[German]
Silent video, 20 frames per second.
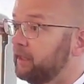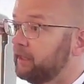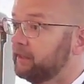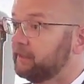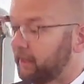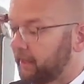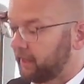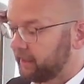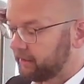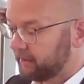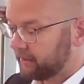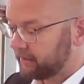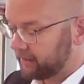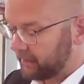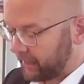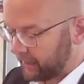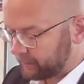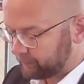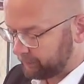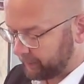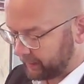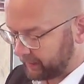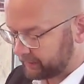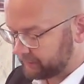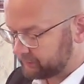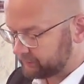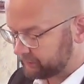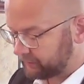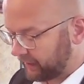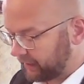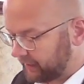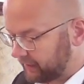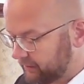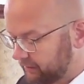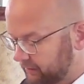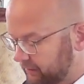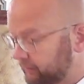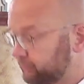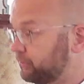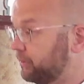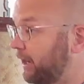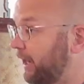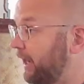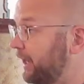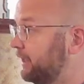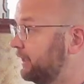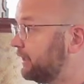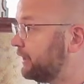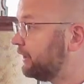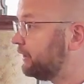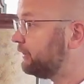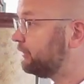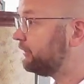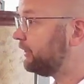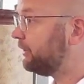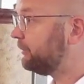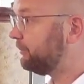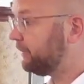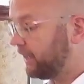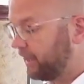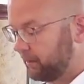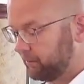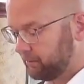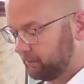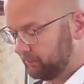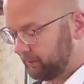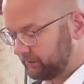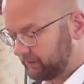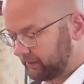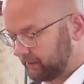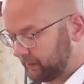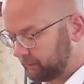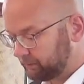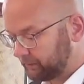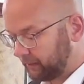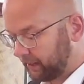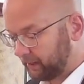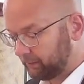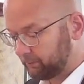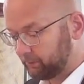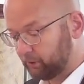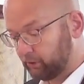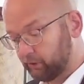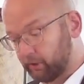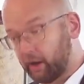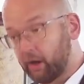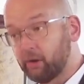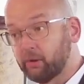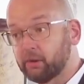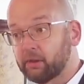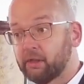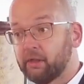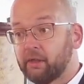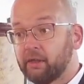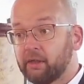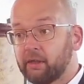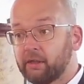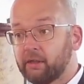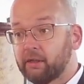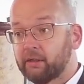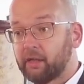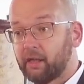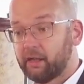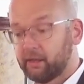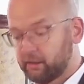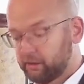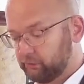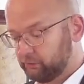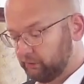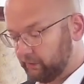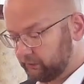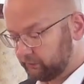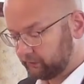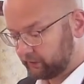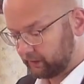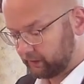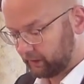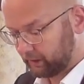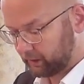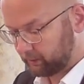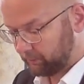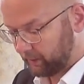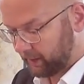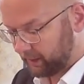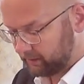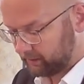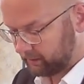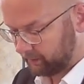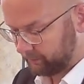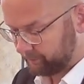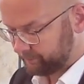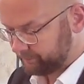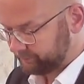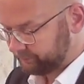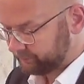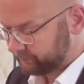deine Nachbarn sein, die so einiges im Leben miterlebt haben oder auch deine Geschwister in der Gemeinde.